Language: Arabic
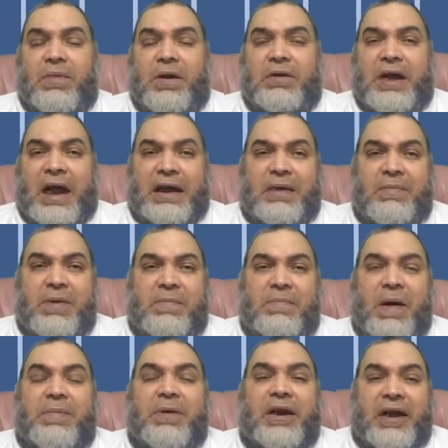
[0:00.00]
يعني من
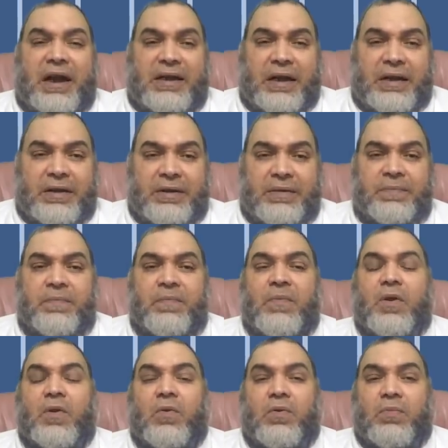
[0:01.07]
باب الجدل
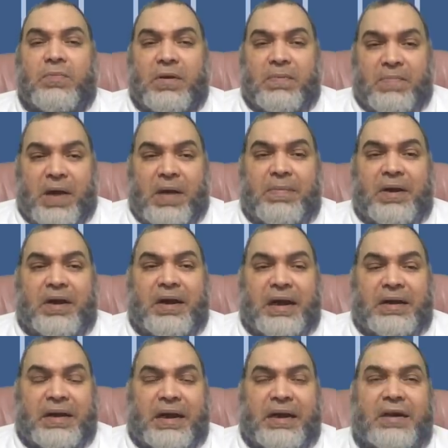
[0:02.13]
من باب
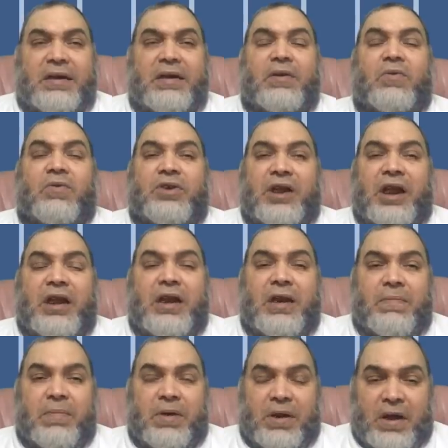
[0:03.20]
الجدل
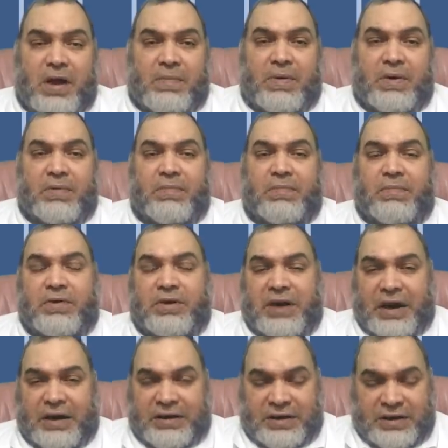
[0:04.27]
أسلم بالخبر
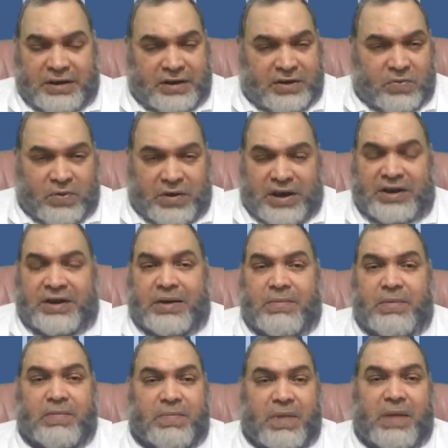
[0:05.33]
يعني وليس
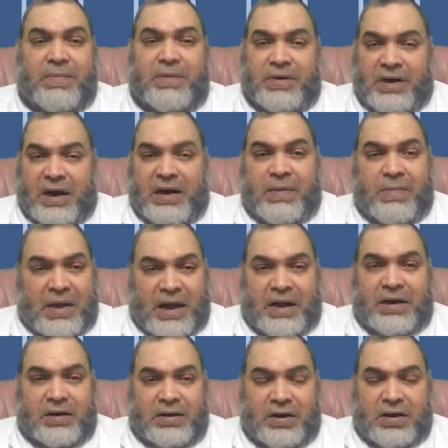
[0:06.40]
من باب إن أنا
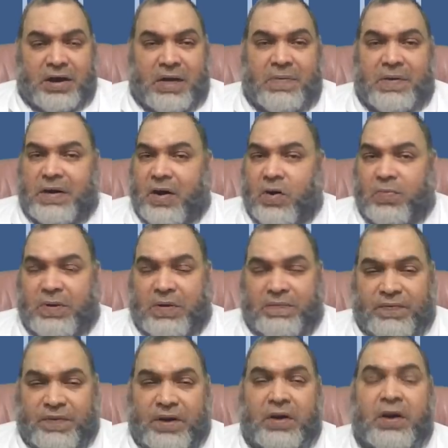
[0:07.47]
بأكد الخبر أو
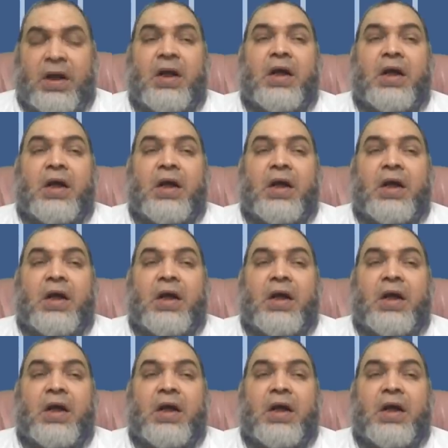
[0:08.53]
بنفيه